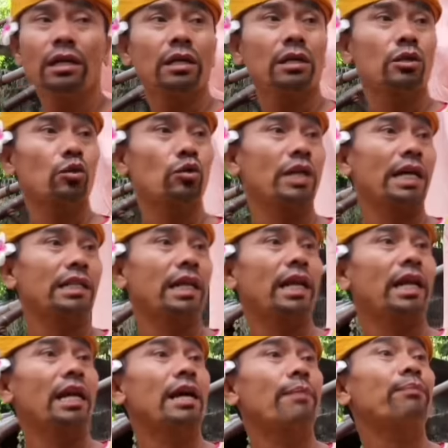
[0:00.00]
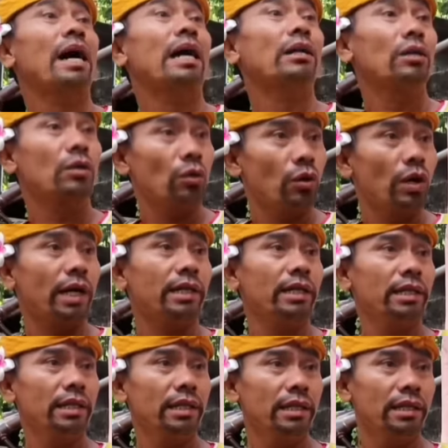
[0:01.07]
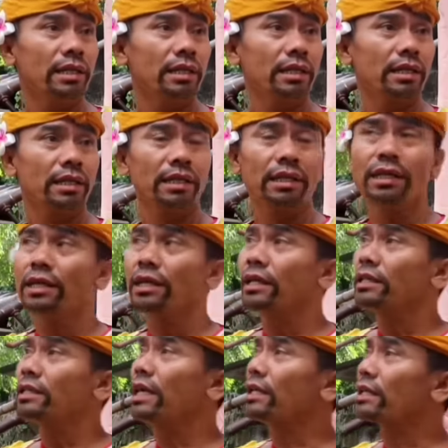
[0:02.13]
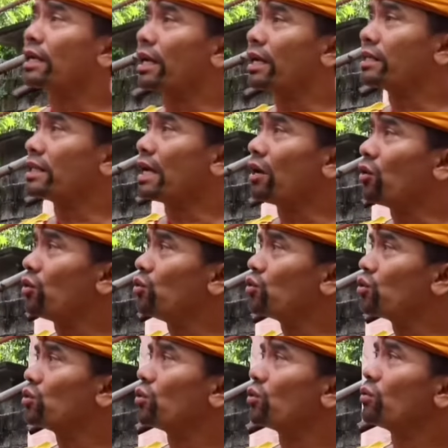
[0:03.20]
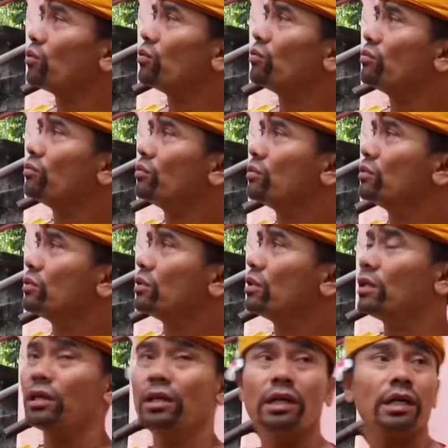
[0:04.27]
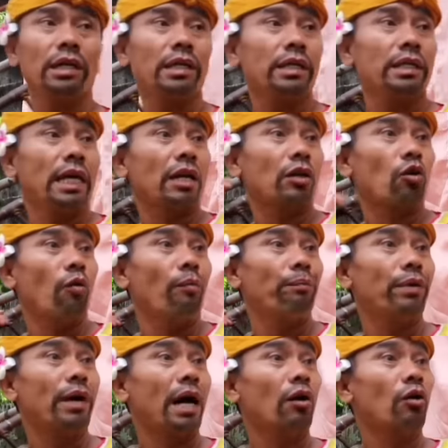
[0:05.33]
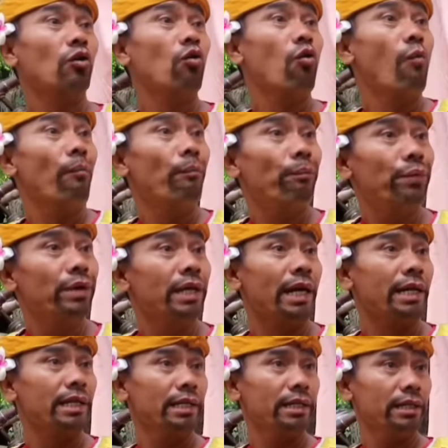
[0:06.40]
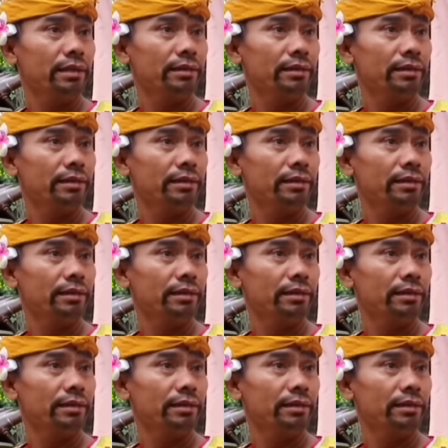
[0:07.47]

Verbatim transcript: Sujatannya anak patuh hadi. Yen keris angon nusuk. Yen kompe angon ngumpe hadi.